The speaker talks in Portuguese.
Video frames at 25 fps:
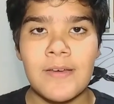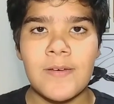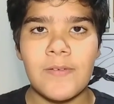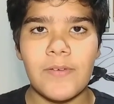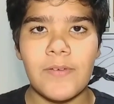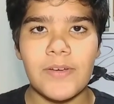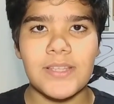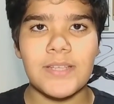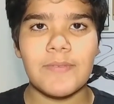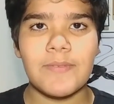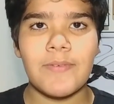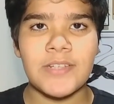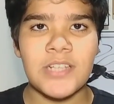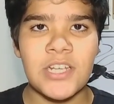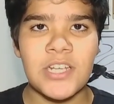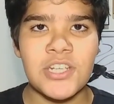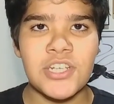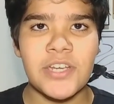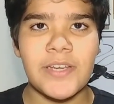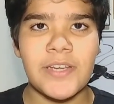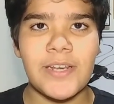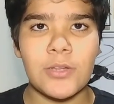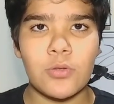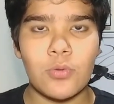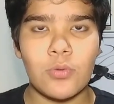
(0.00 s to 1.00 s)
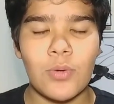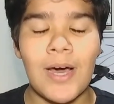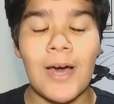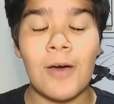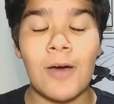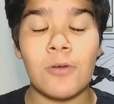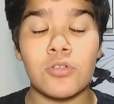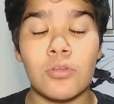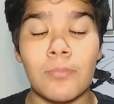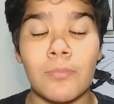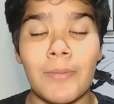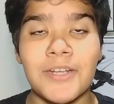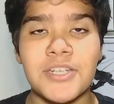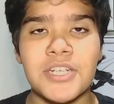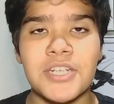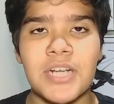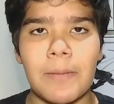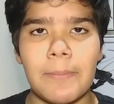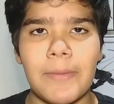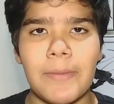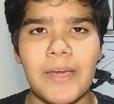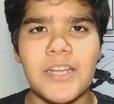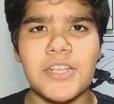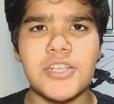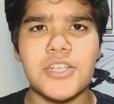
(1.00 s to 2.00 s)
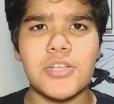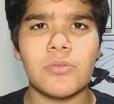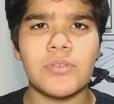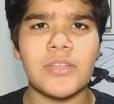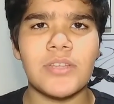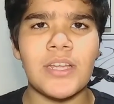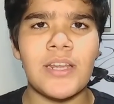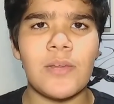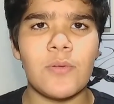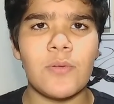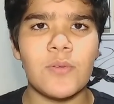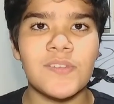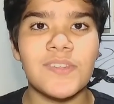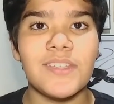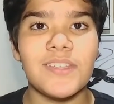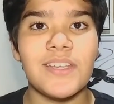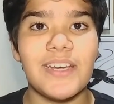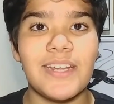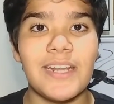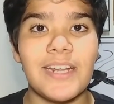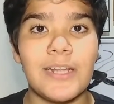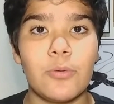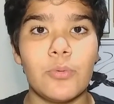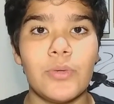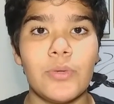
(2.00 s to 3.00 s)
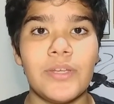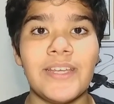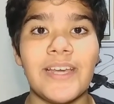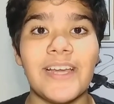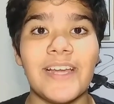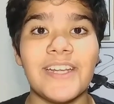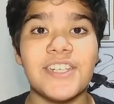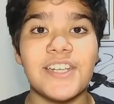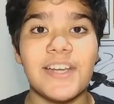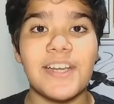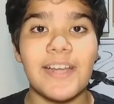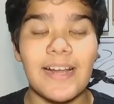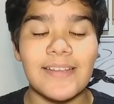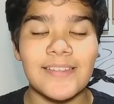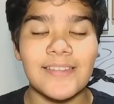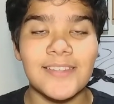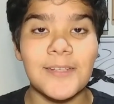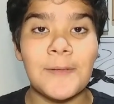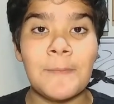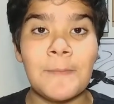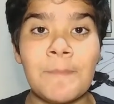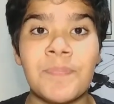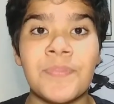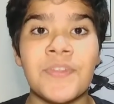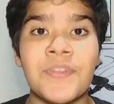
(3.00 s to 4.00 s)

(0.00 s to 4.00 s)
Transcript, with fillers: Você vai estar inscrito automaticamente, não tem nenhum segredo e é de graça.